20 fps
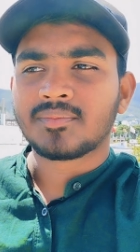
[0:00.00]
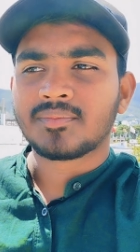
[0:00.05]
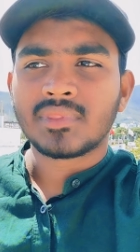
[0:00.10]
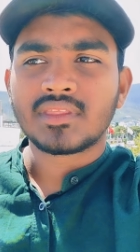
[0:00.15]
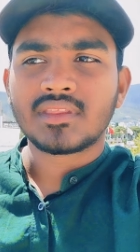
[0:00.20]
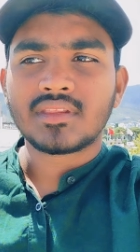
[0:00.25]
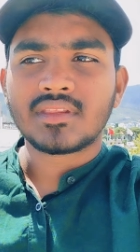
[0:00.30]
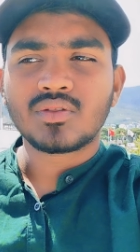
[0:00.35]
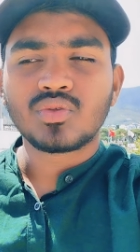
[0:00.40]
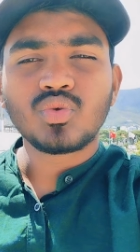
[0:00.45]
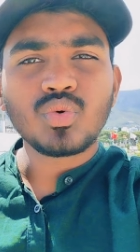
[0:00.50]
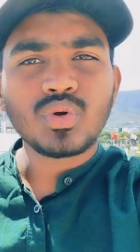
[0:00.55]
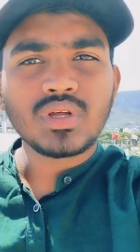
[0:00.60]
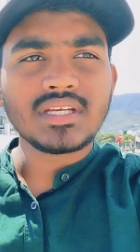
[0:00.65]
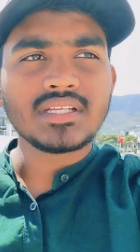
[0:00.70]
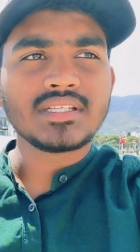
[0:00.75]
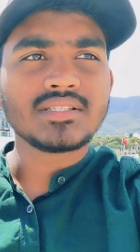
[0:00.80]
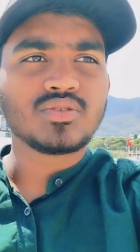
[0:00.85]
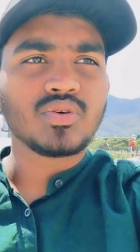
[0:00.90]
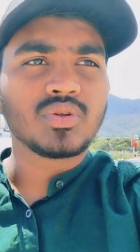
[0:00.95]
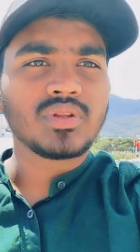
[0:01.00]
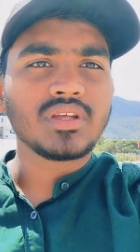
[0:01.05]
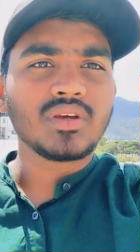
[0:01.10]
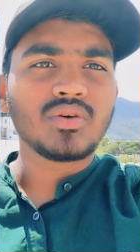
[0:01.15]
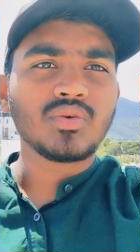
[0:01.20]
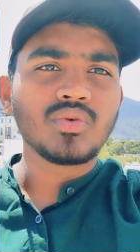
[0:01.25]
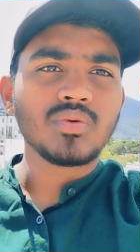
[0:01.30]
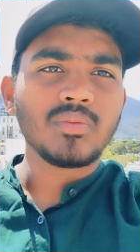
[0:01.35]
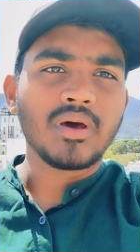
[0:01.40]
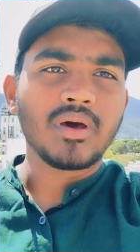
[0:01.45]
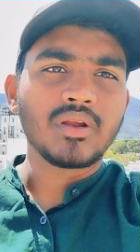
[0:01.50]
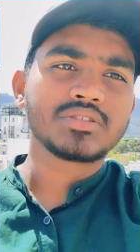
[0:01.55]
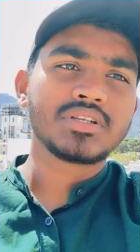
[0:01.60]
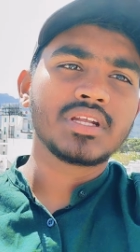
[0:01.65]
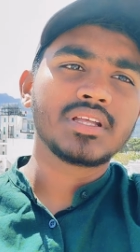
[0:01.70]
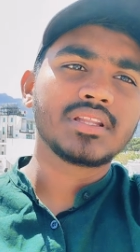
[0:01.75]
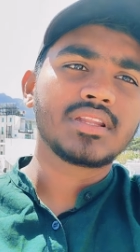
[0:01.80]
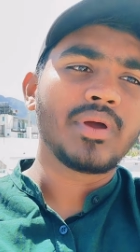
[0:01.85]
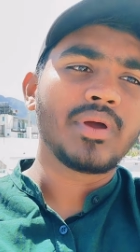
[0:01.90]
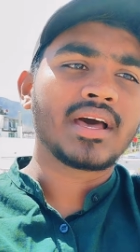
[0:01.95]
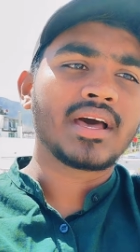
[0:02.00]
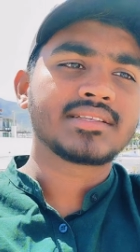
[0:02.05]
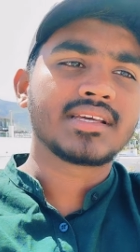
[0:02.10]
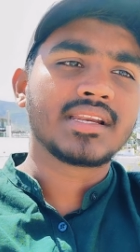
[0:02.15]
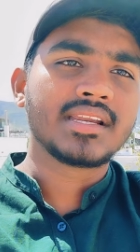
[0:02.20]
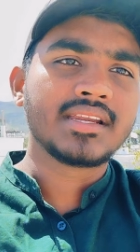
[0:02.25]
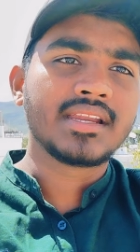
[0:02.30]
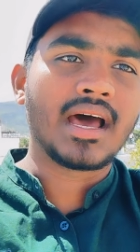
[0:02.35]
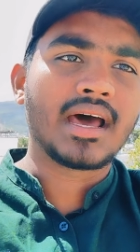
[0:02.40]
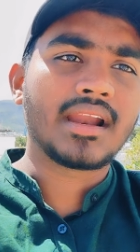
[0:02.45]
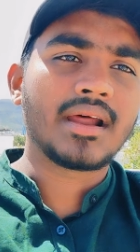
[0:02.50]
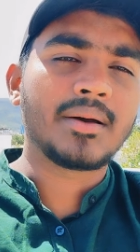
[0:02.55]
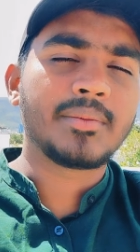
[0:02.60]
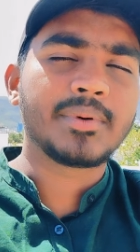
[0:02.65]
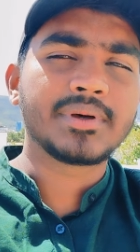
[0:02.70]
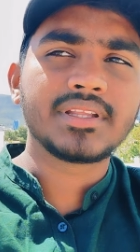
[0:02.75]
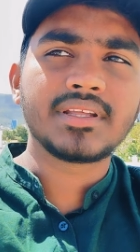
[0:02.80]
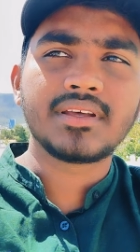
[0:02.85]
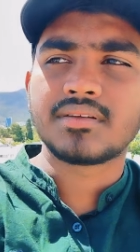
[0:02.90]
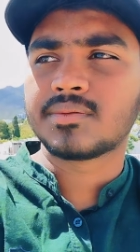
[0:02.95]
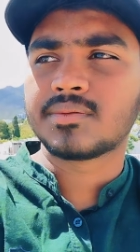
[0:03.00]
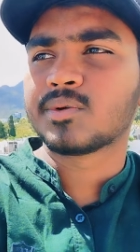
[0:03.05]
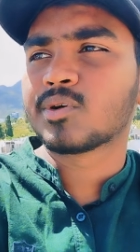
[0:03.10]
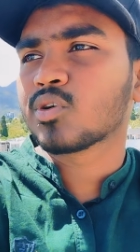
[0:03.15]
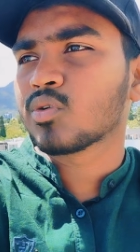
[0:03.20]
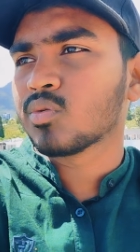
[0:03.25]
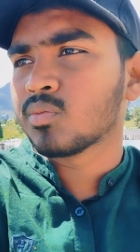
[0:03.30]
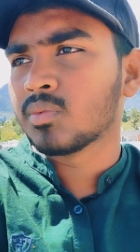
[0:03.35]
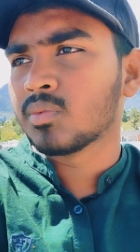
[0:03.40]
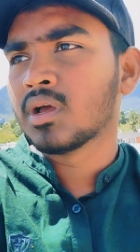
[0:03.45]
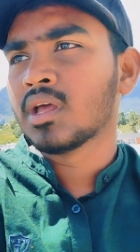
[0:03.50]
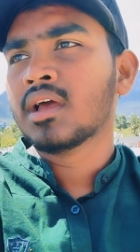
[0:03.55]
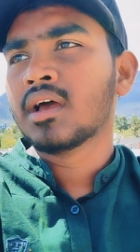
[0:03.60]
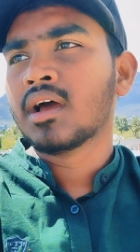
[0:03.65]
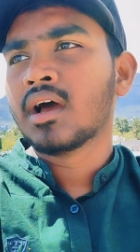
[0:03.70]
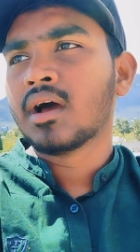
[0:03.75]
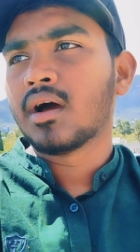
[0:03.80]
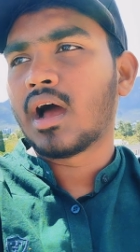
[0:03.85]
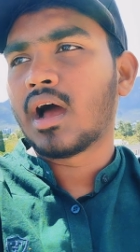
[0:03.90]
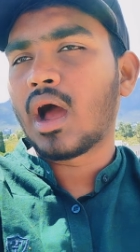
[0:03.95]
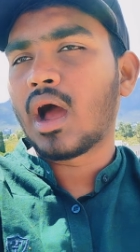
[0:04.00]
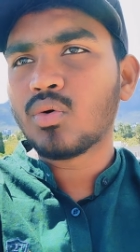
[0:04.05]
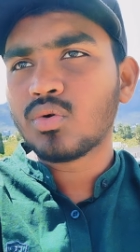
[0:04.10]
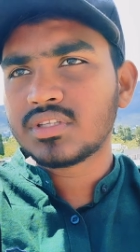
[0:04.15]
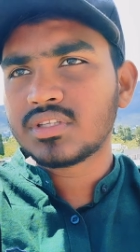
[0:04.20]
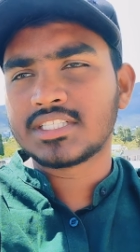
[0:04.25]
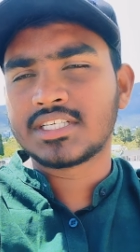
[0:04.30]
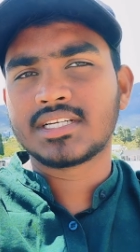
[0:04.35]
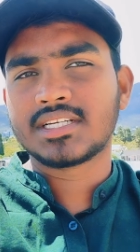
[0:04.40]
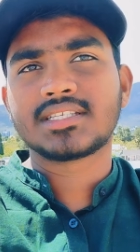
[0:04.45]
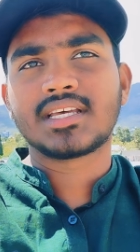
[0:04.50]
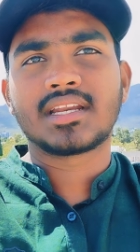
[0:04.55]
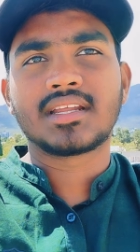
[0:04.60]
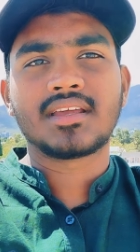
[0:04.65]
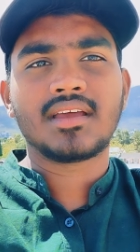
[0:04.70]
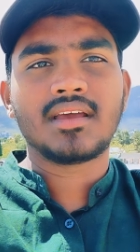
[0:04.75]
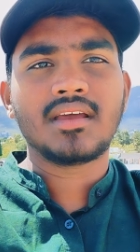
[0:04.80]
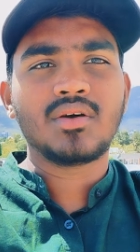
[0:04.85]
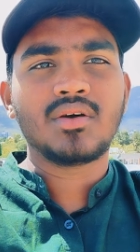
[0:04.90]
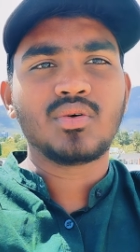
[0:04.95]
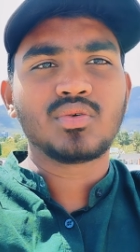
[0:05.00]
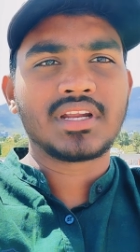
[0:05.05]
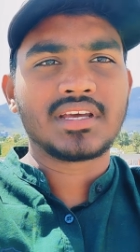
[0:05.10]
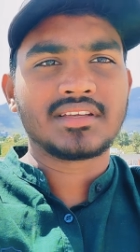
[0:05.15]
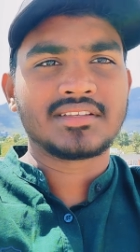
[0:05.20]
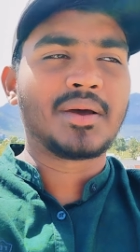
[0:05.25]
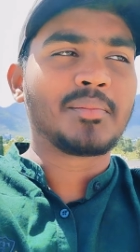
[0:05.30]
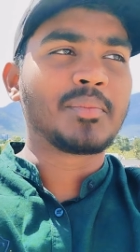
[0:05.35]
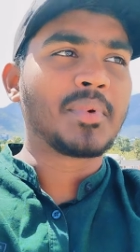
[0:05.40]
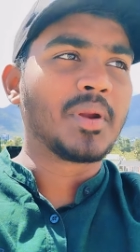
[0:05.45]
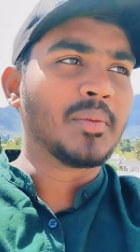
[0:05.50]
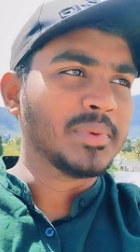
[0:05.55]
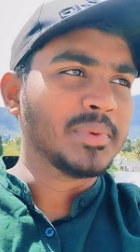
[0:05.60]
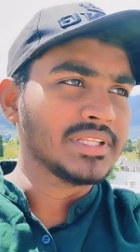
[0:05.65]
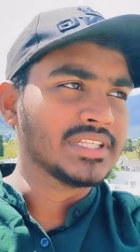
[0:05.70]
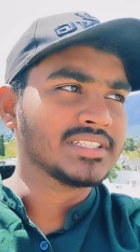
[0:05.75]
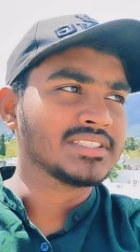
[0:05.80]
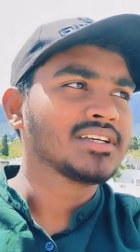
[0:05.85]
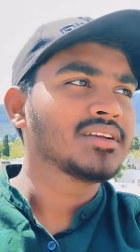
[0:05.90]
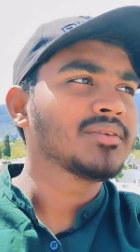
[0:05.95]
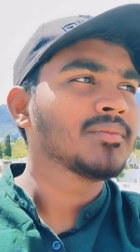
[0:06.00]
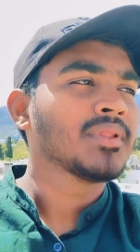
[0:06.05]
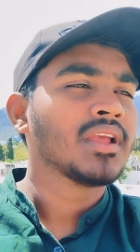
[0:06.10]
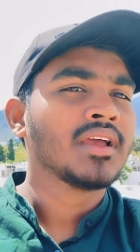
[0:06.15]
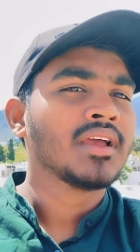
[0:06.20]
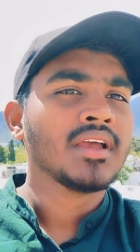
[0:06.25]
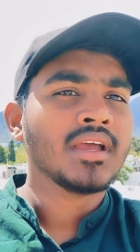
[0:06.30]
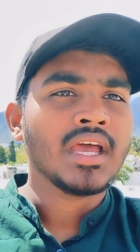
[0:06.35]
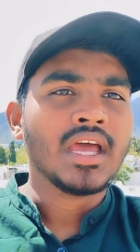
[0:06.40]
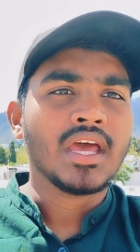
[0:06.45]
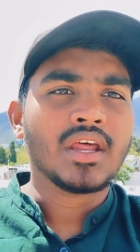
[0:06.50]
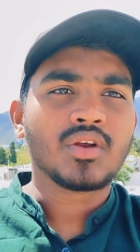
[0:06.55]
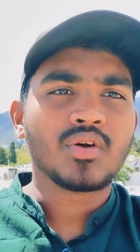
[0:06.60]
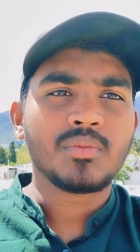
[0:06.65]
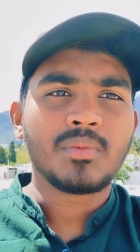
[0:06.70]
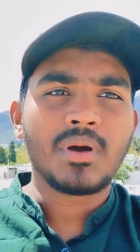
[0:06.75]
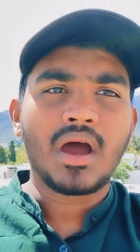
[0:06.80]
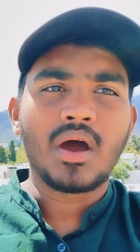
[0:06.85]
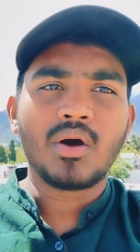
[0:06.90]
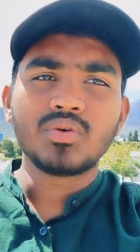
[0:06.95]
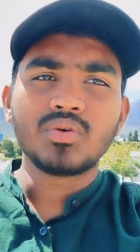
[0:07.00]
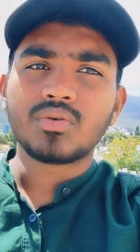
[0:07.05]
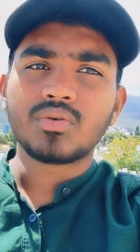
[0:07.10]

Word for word: তুর্কির যদি কোনো মানুষ নেয় তাও এক হাজার লিরা আর আমাদের ওরকম আউট দেশের যারকে ওদের কাছে আমরা বিদেশি এরকম আউট